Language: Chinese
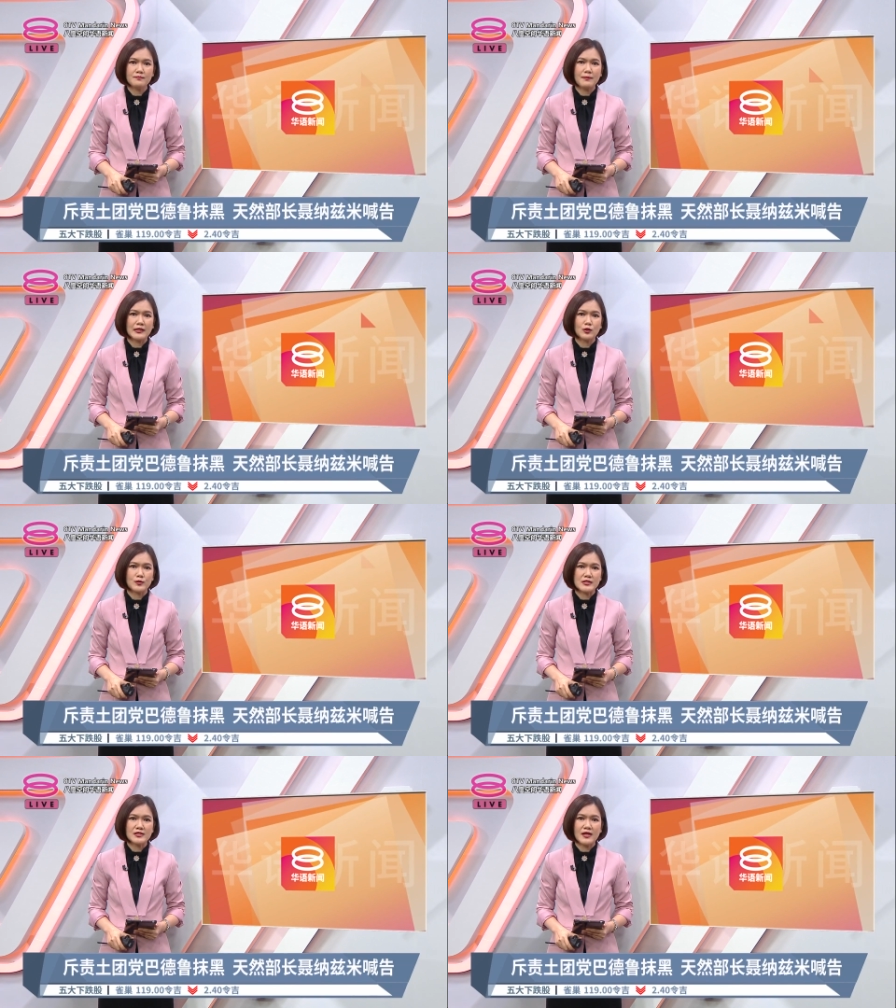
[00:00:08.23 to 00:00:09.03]
巴德鲁
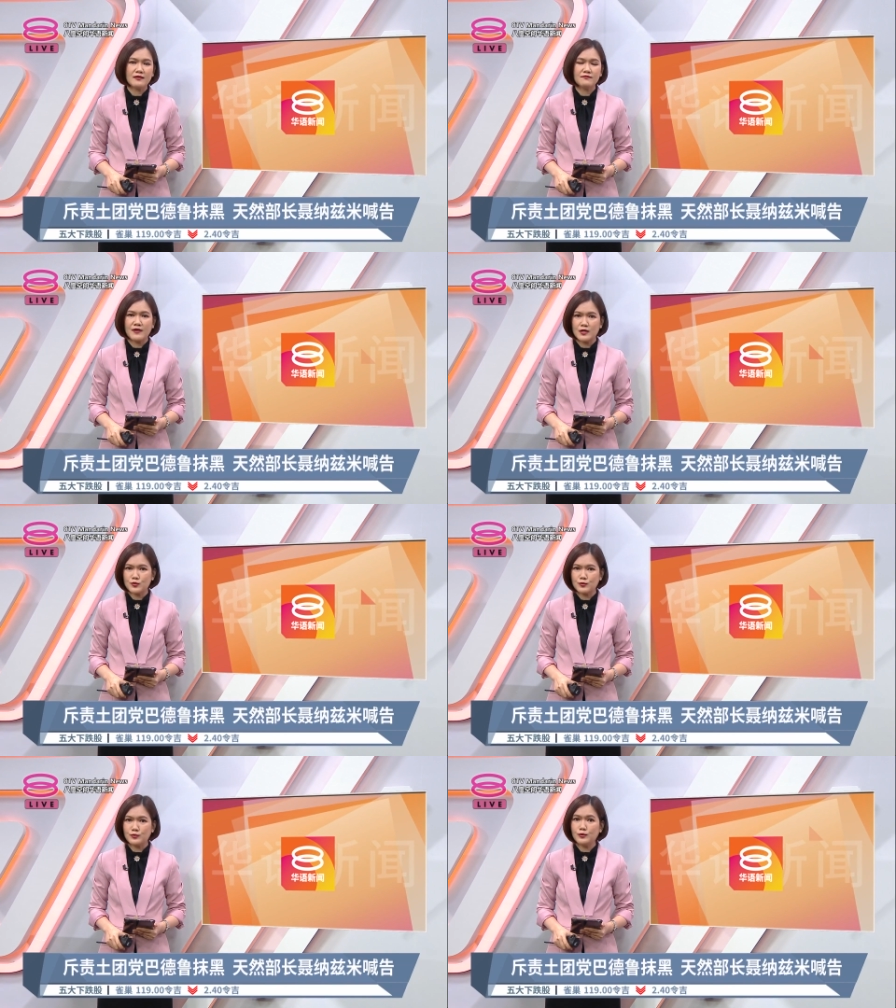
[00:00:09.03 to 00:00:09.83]
西山发
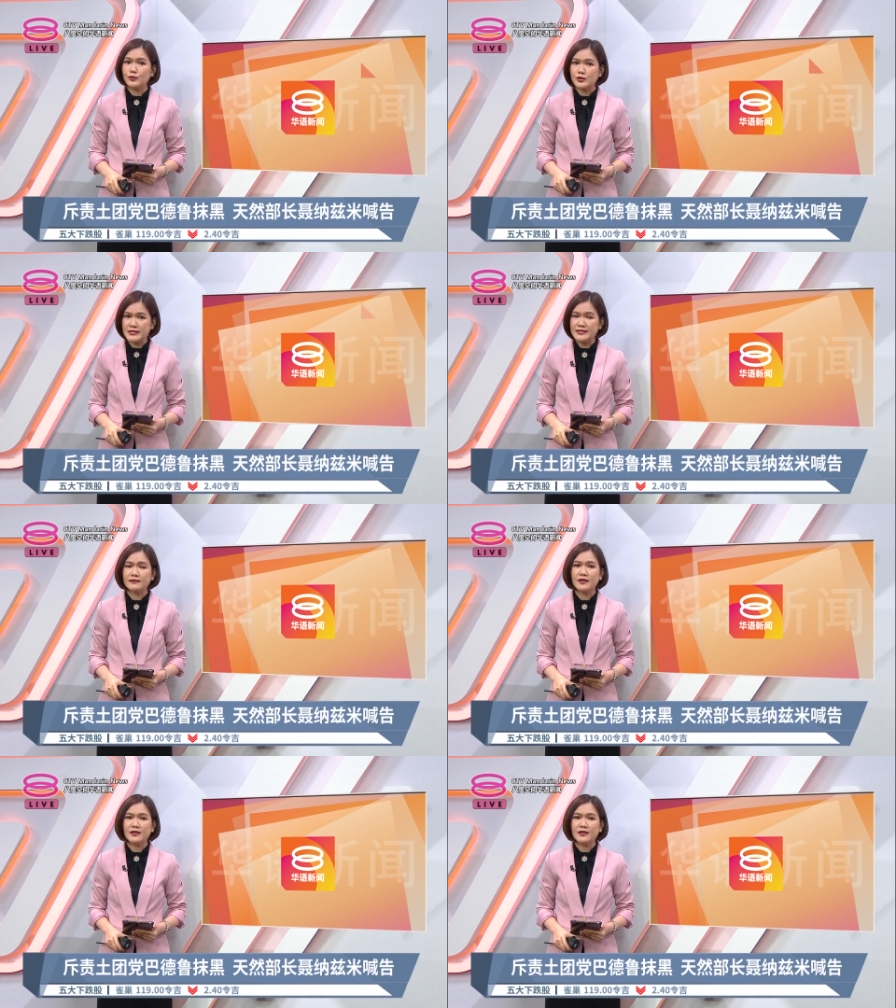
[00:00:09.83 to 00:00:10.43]
出律师信，